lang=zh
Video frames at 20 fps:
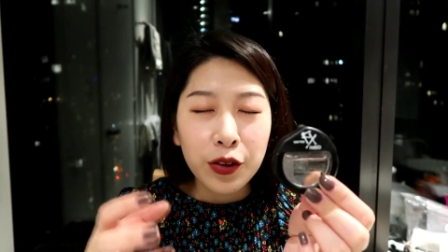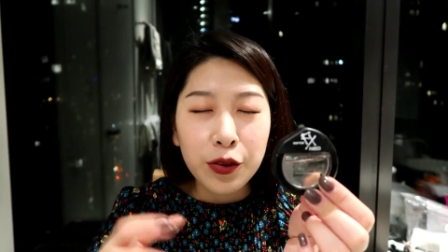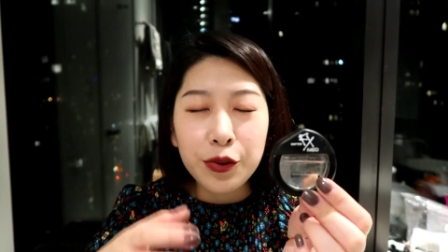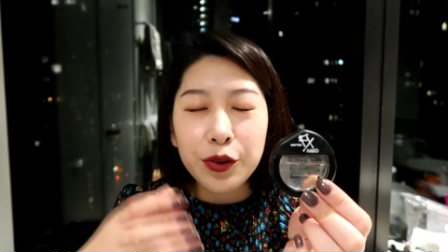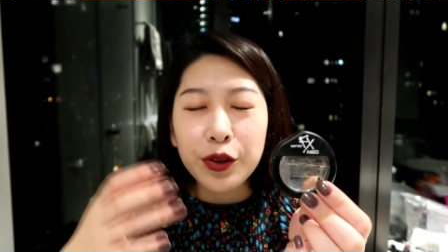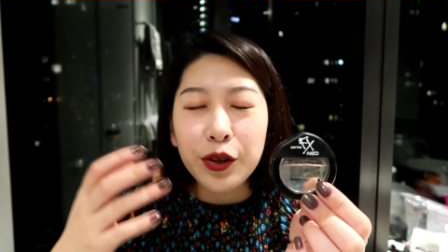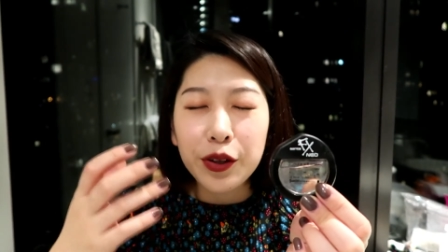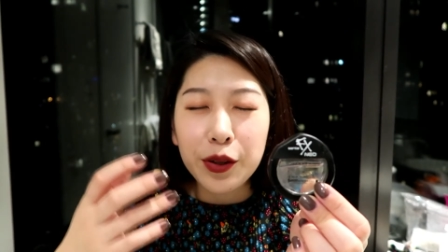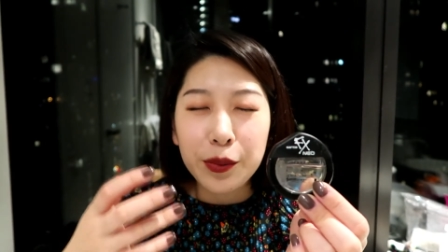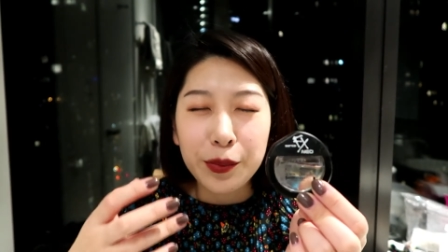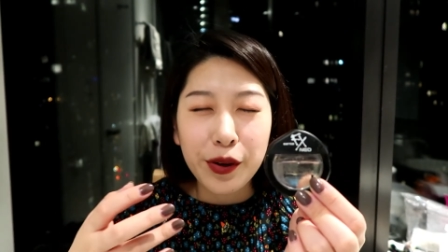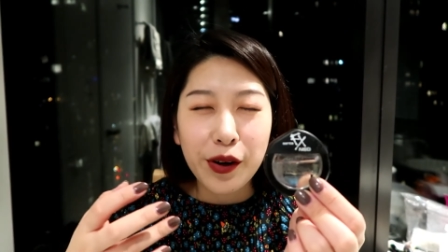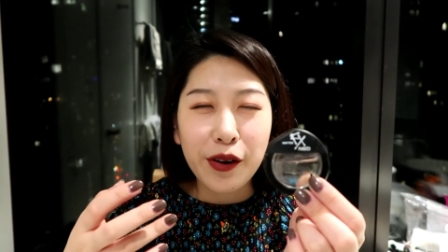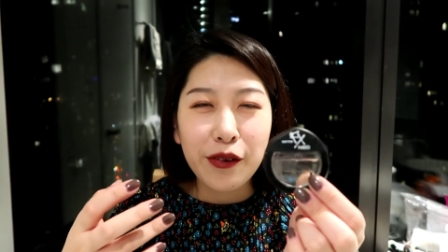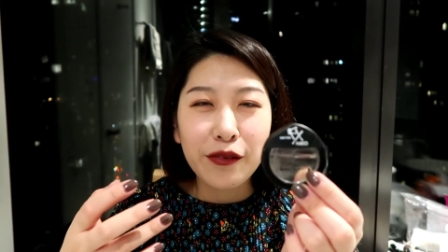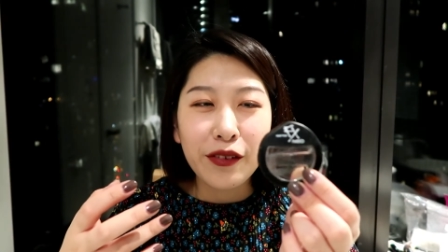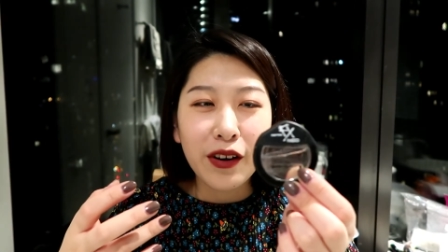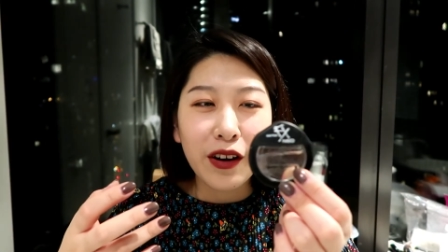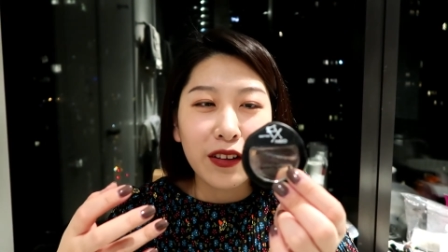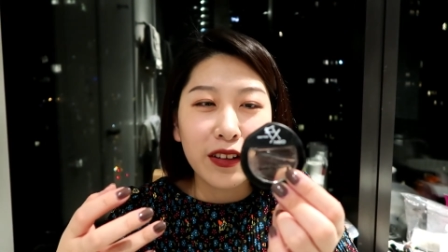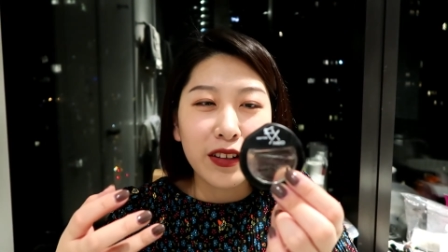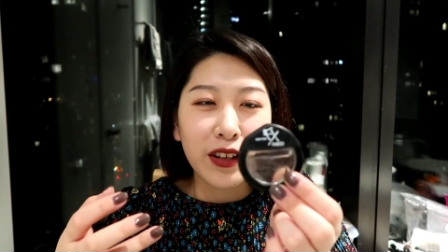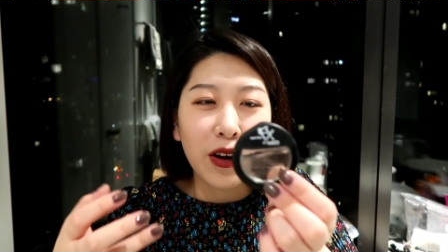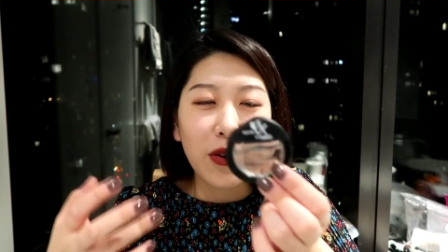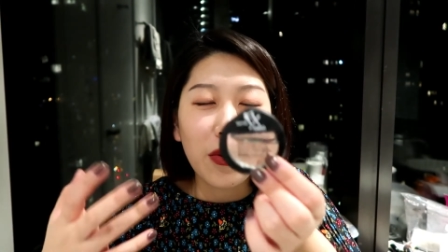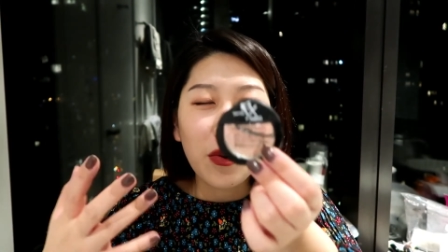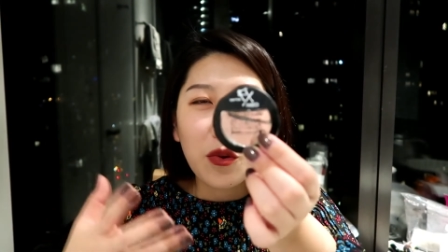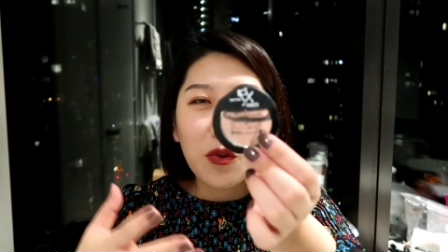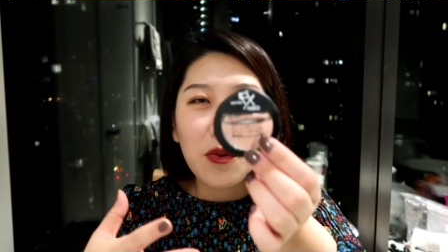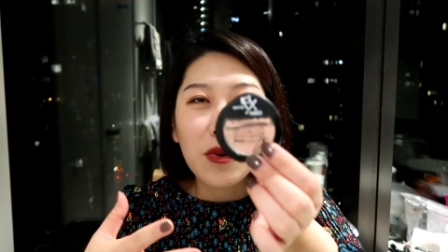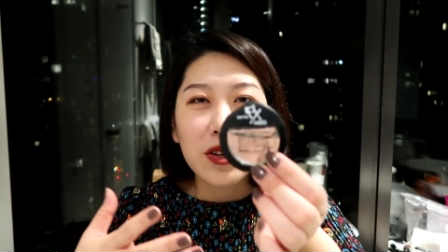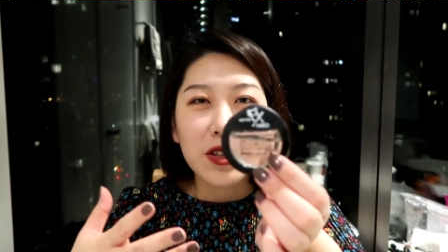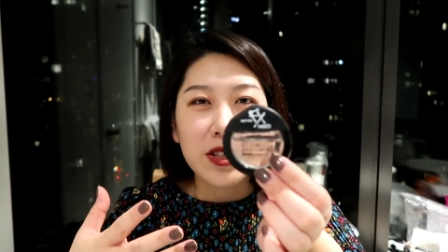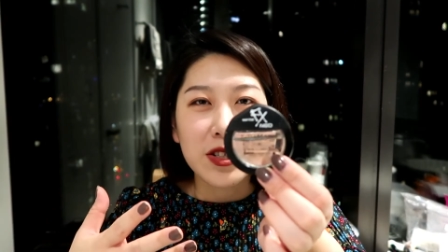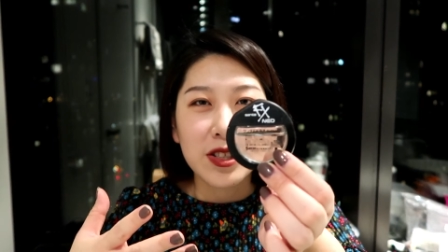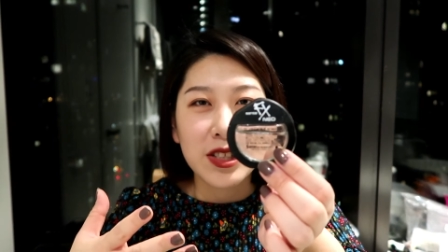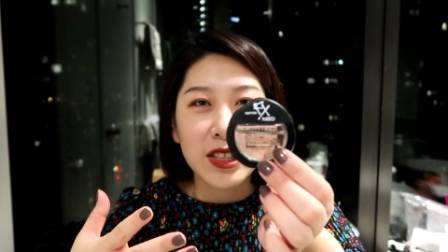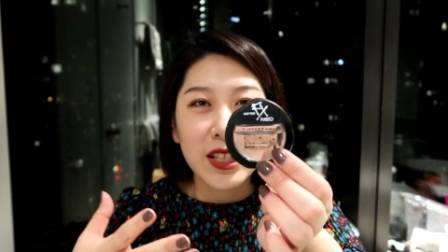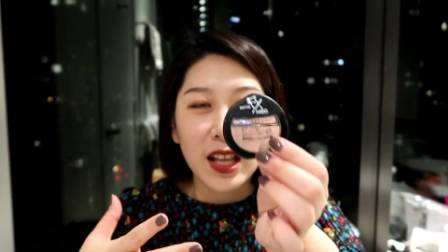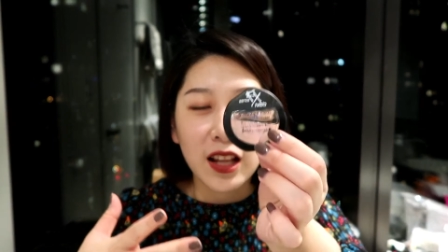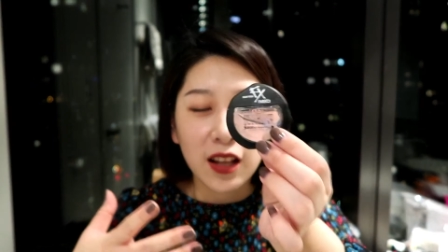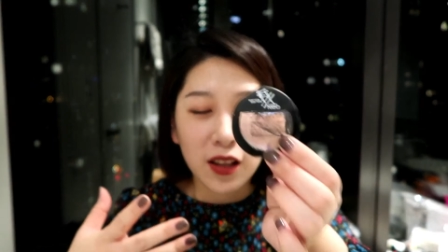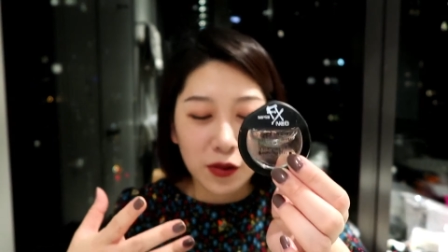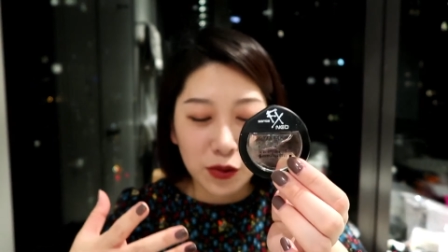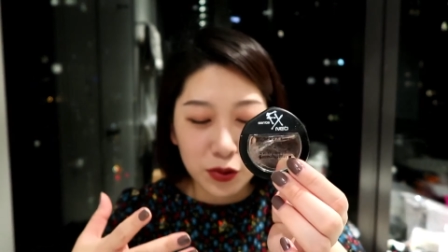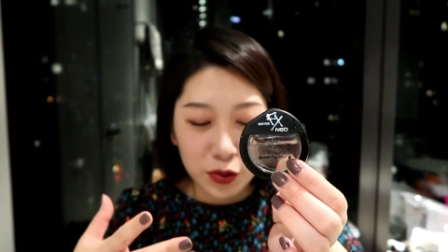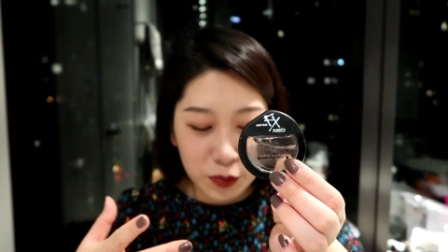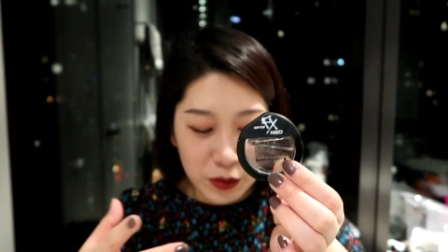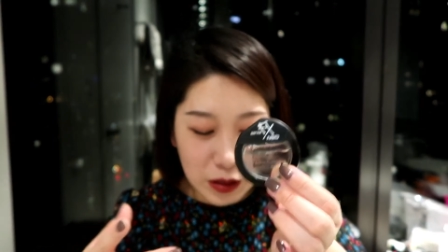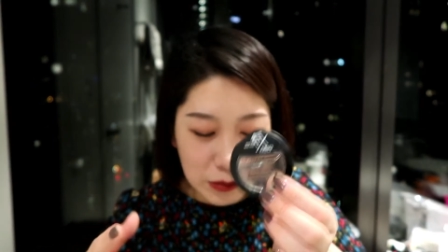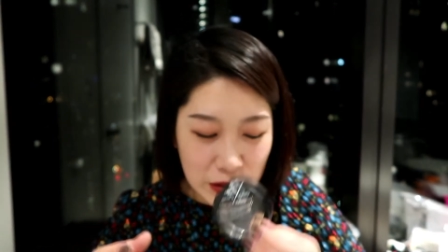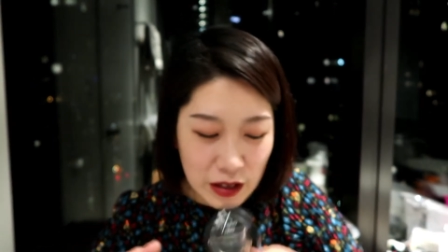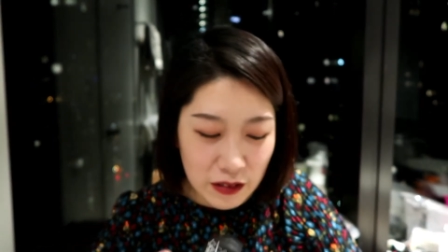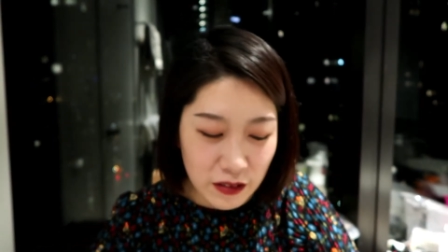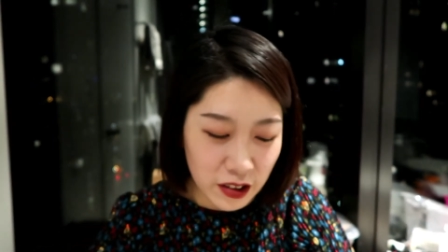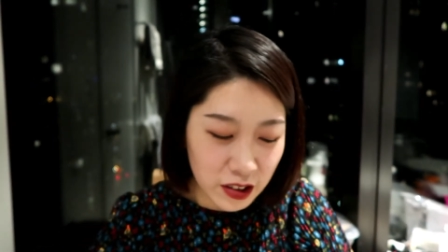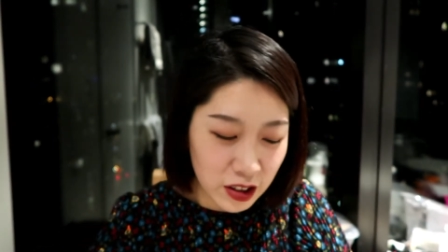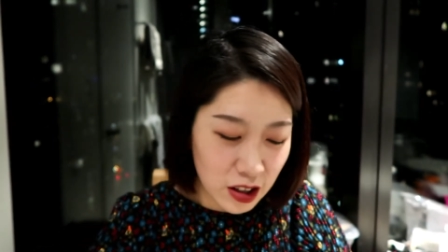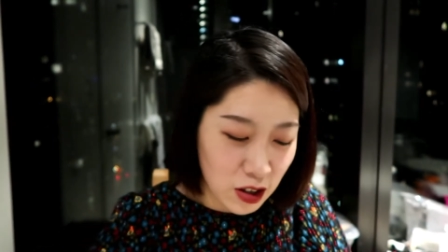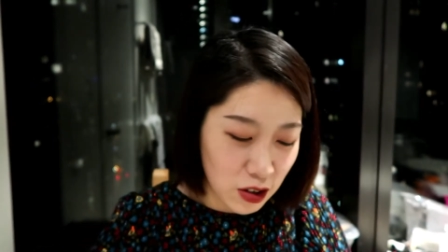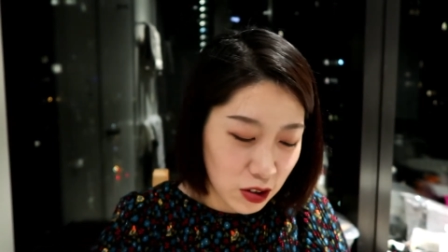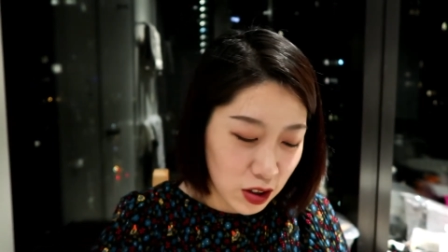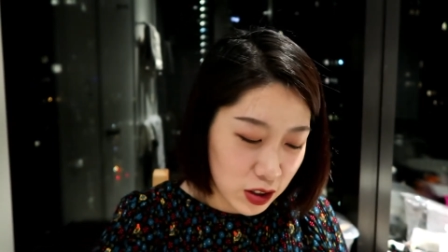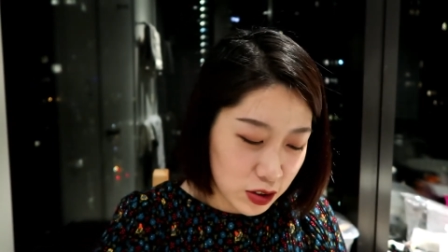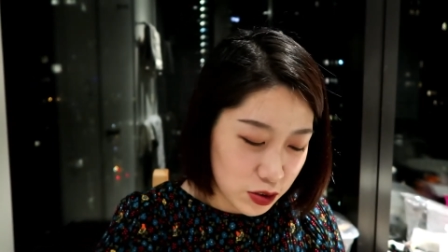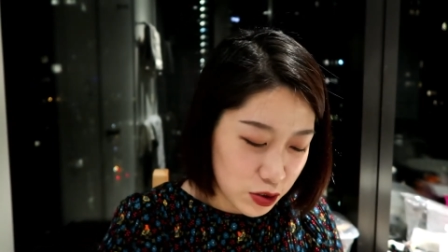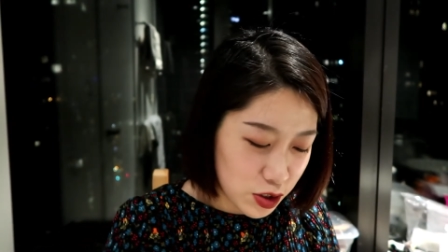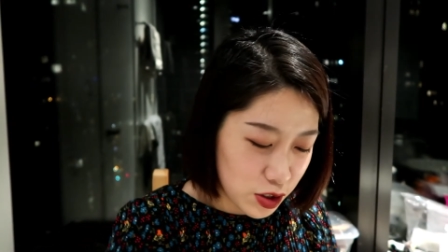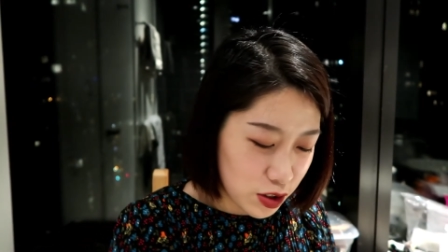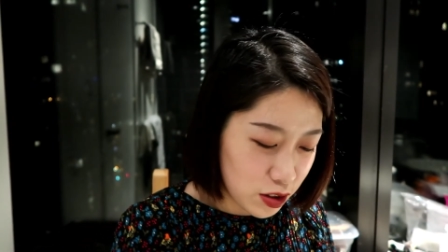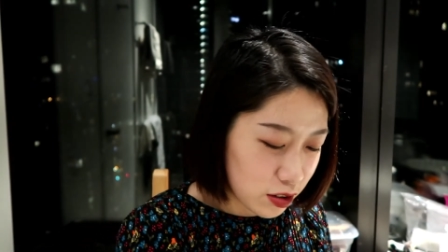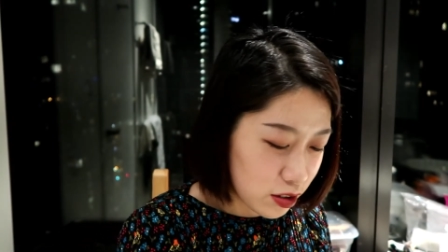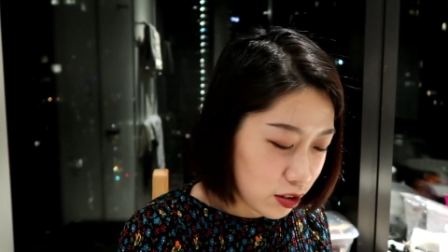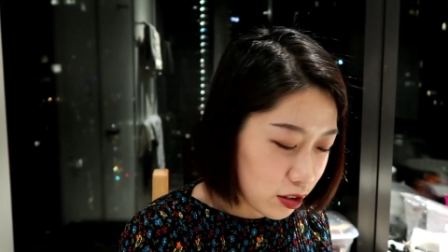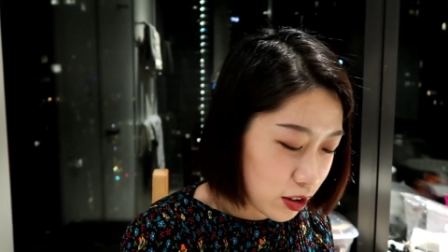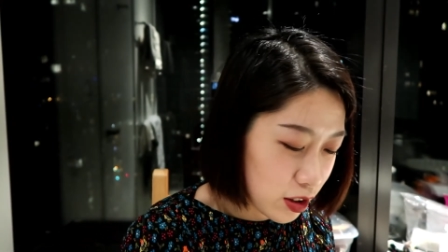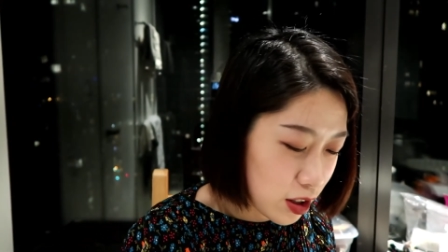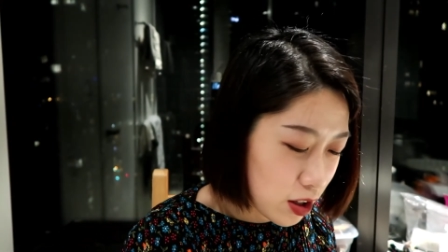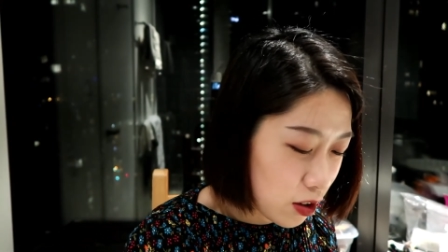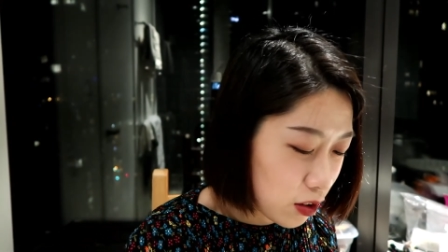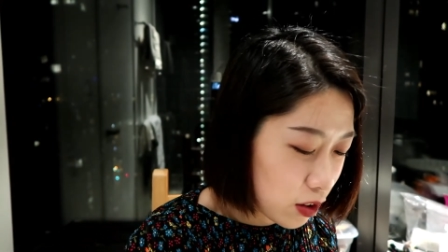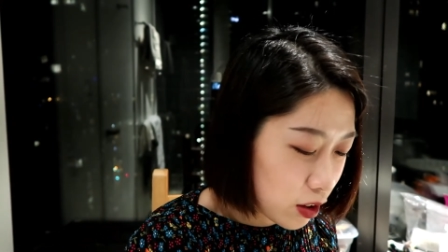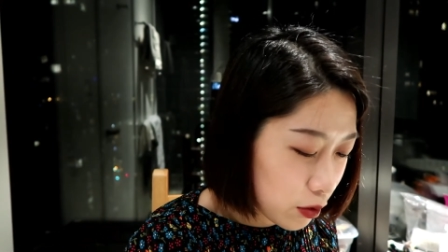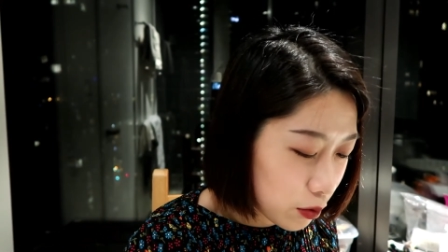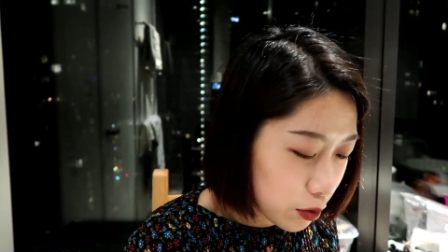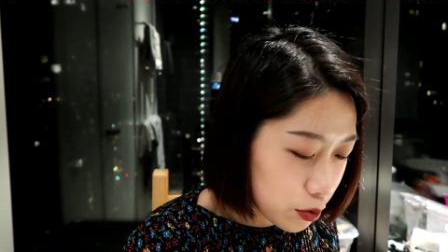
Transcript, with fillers: 就扔一边忘了，然后过了时间了，我就没办法要了，就只能扔掉了。